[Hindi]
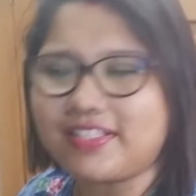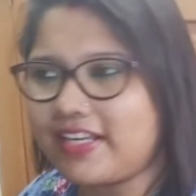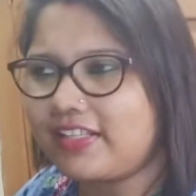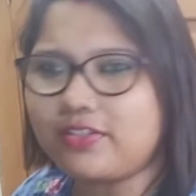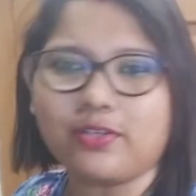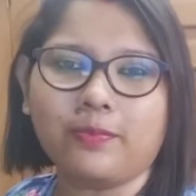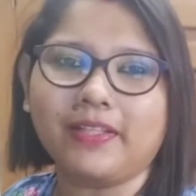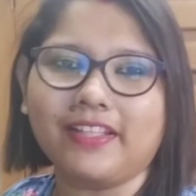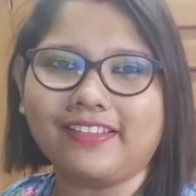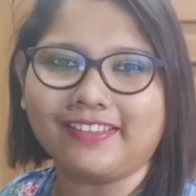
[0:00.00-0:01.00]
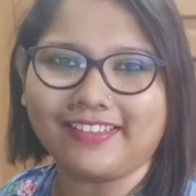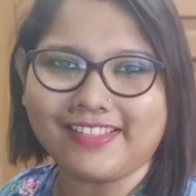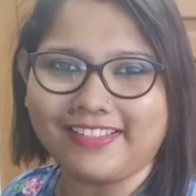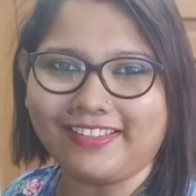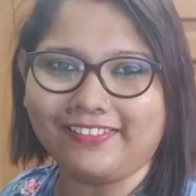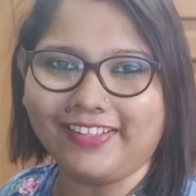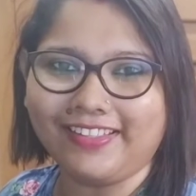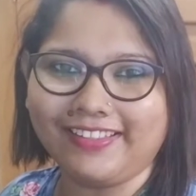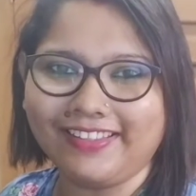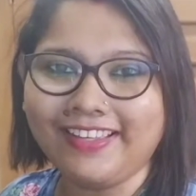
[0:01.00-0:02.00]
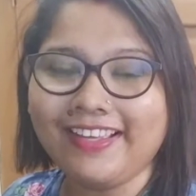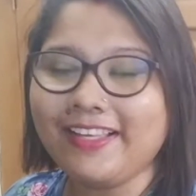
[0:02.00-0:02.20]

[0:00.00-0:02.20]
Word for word: स्टाइल किसी को पता तक नहीं चलने वाली है